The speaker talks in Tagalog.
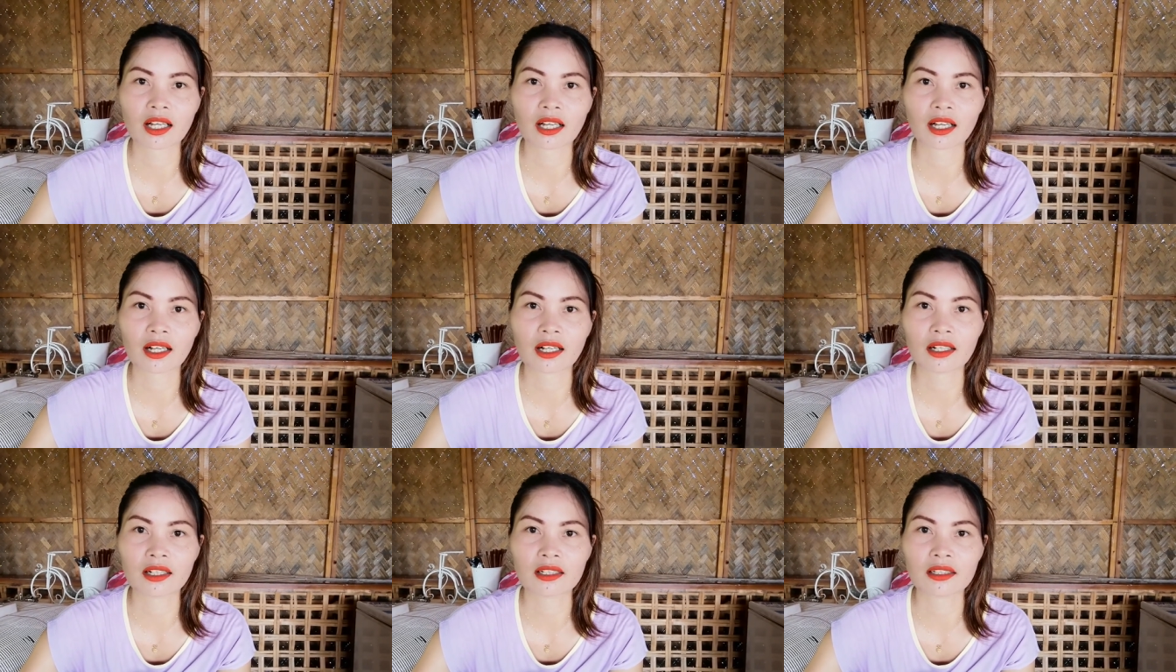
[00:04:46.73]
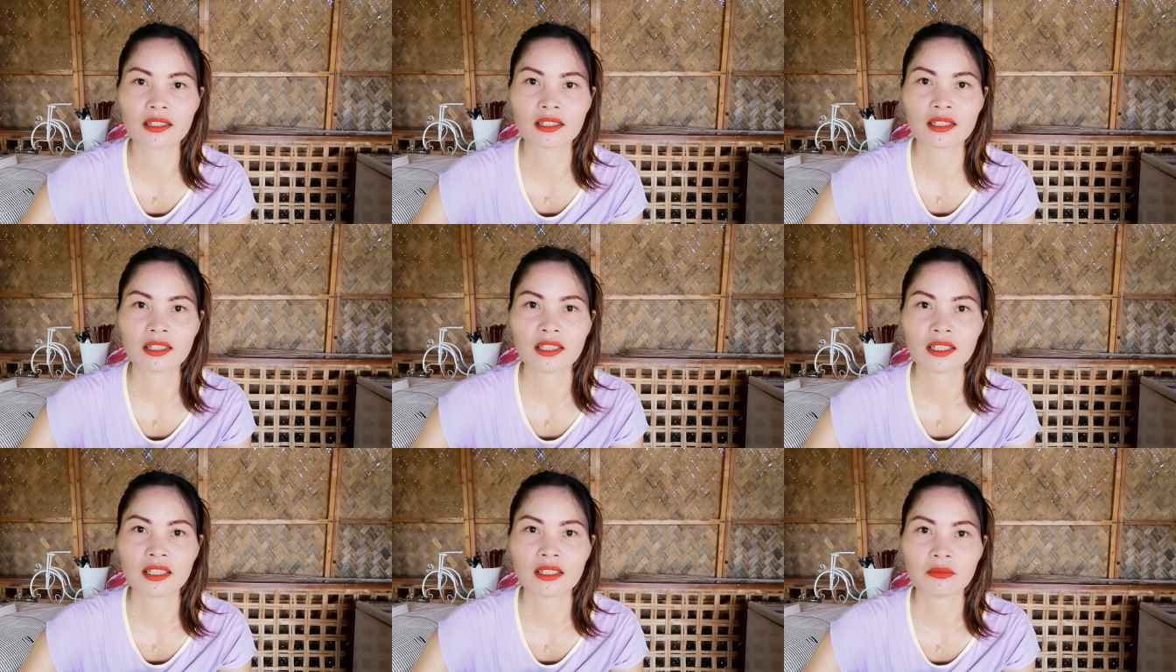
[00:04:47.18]
uh,
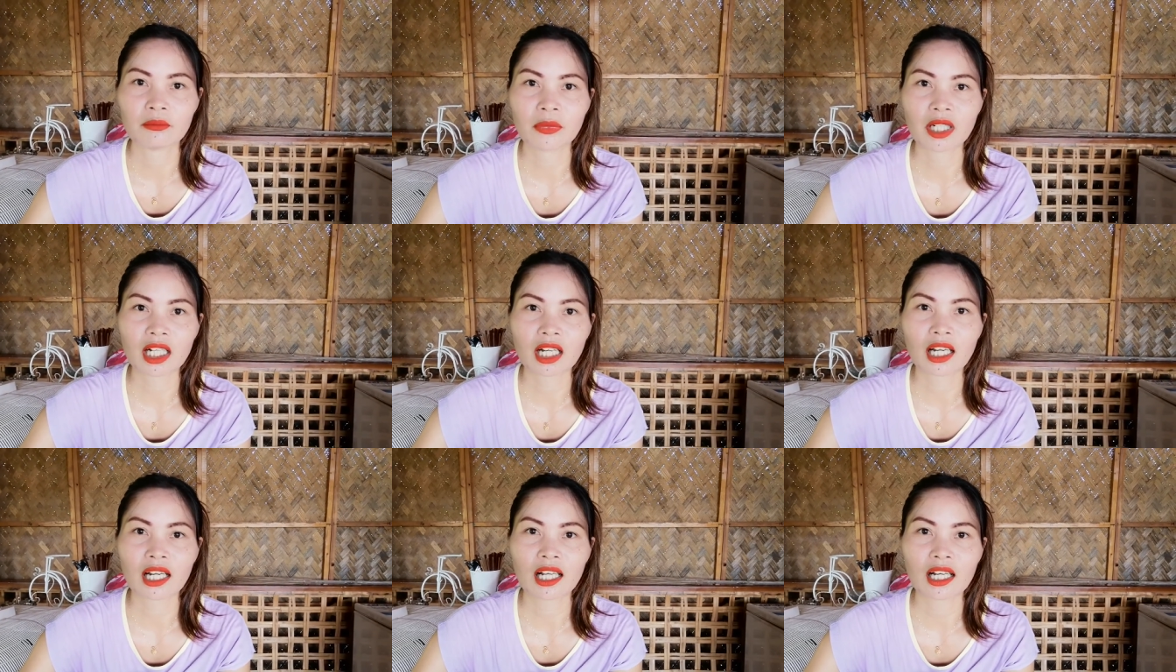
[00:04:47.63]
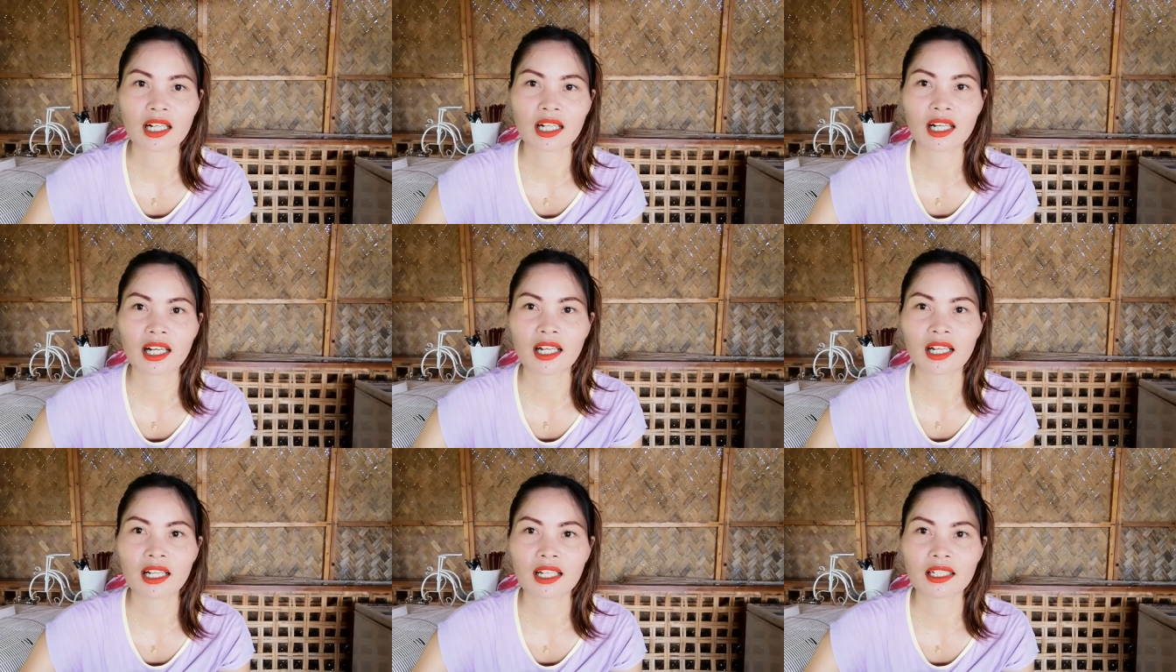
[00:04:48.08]

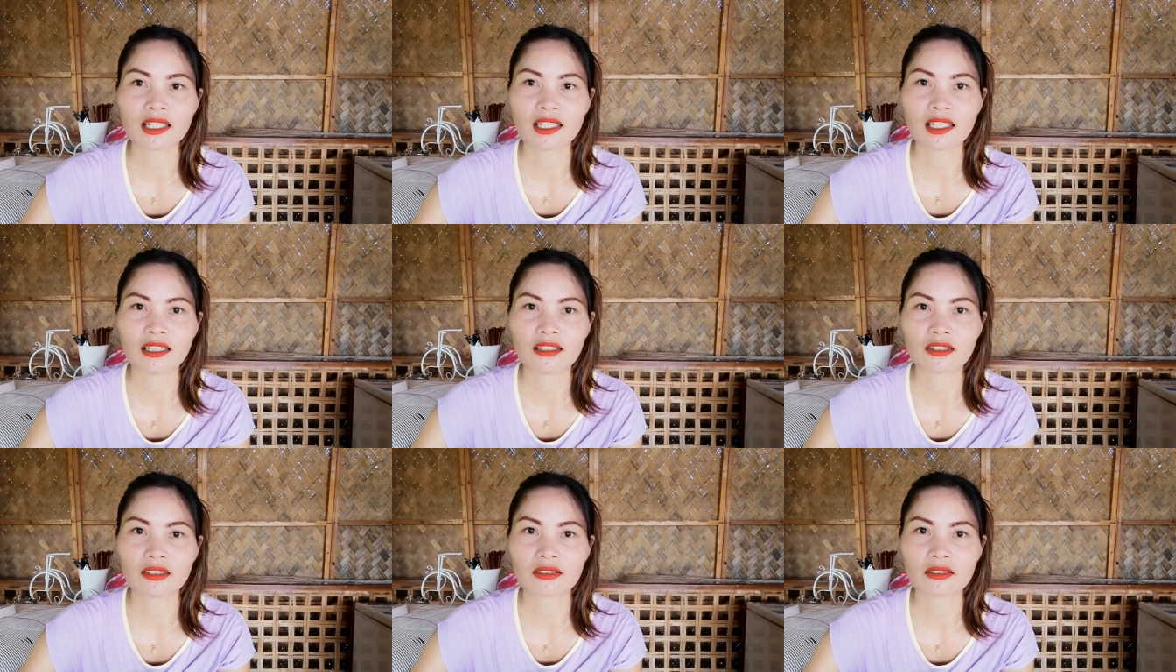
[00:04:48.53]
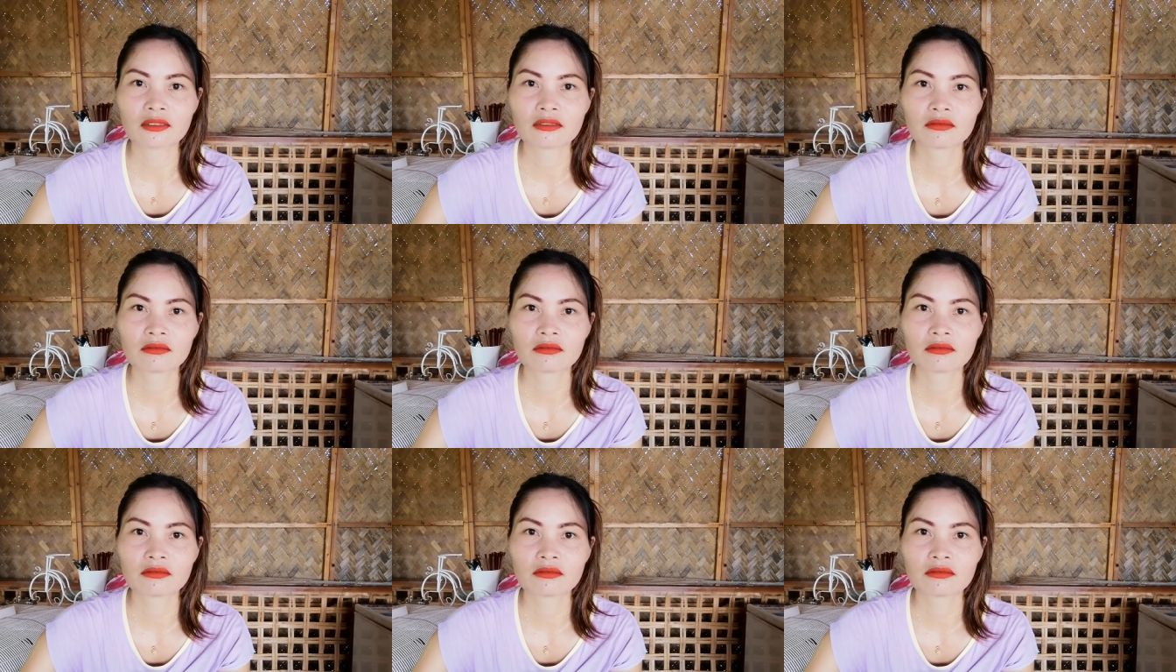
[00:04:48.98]
magala-gala dito.